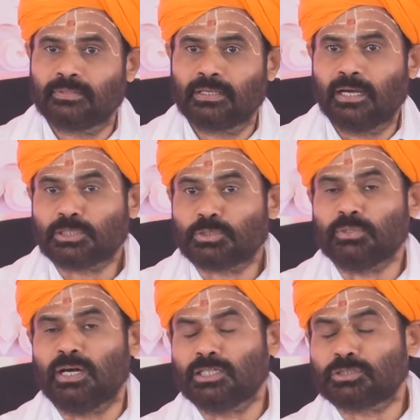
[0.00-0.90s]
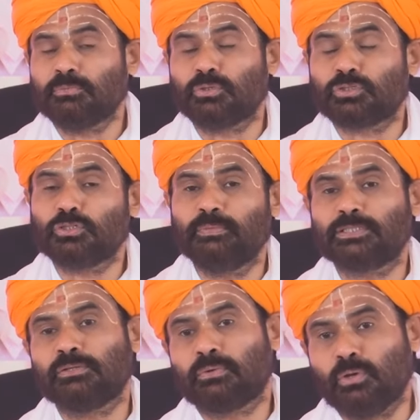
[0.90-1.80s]
अष्ट अष्टमूर्तियों में
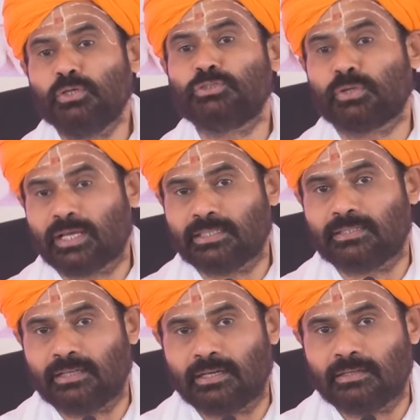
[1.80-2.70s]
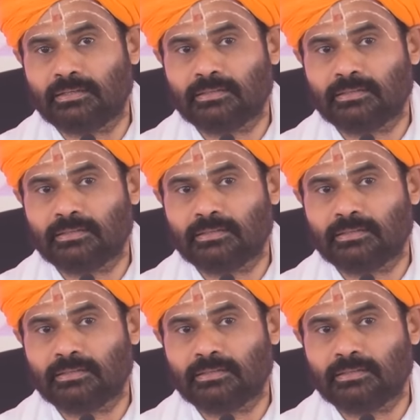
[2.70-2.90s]
शिव को ही जोड़ा जाता है